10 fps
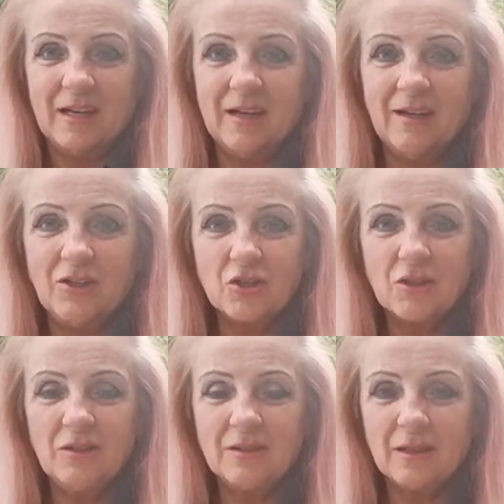A
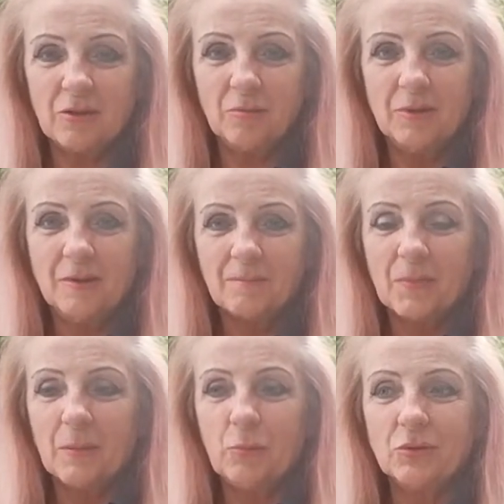jeżeli taką
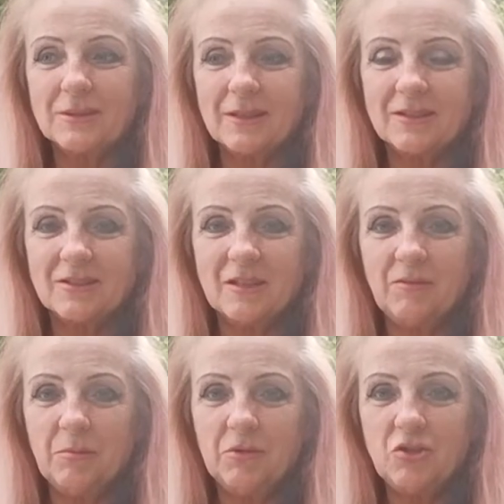pustkę
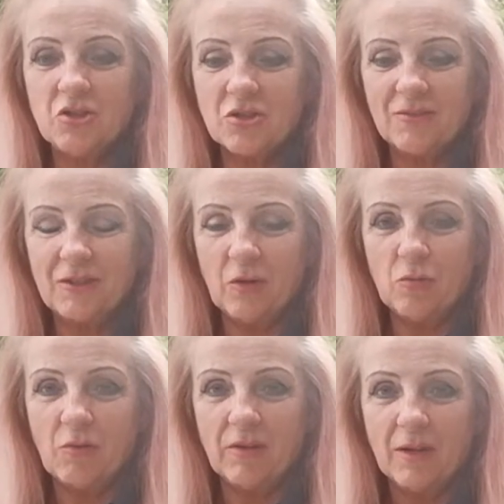zostawimy, ciszę w tej
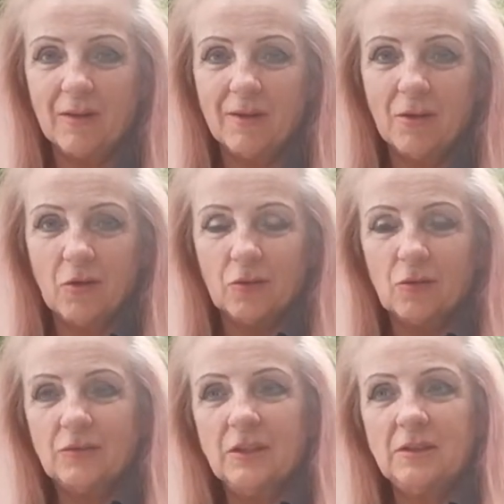głowie,
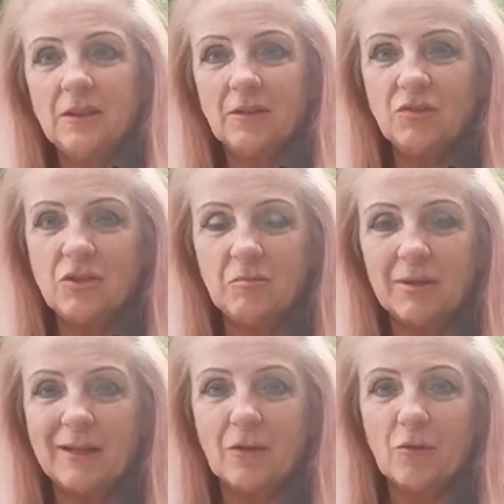to wtedy tak widzimy
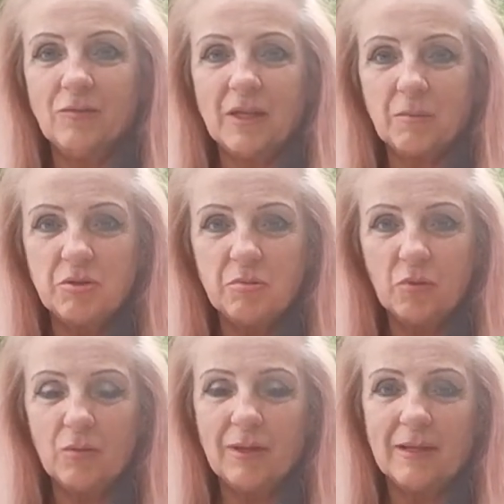klarownie, jakbyśmy
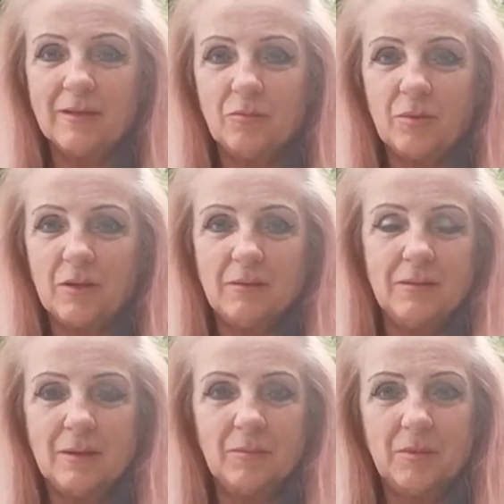okulary ubrali
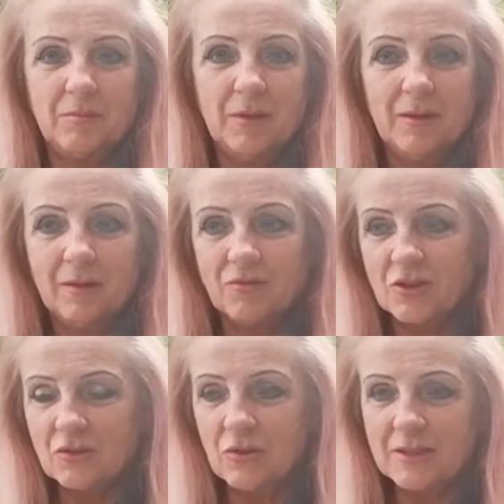raptem.
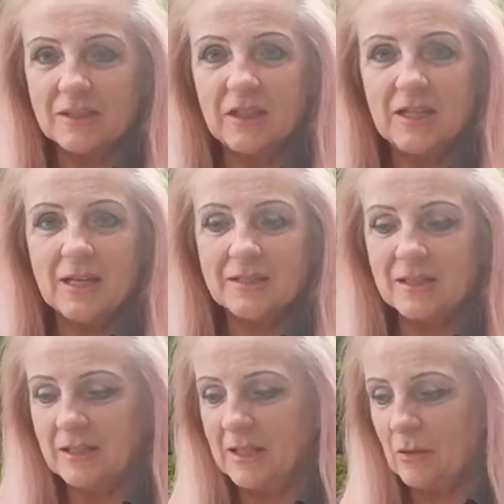Wszystko jest takie
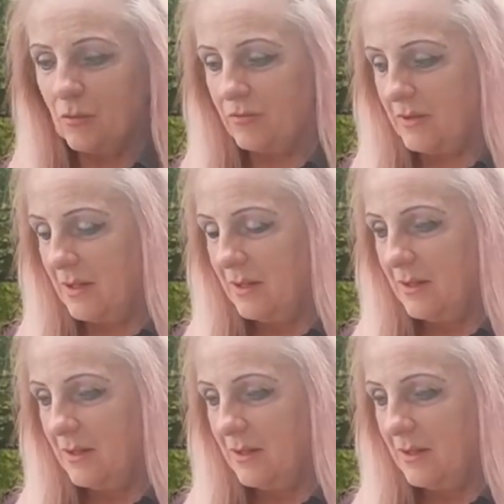jasne, klarowne.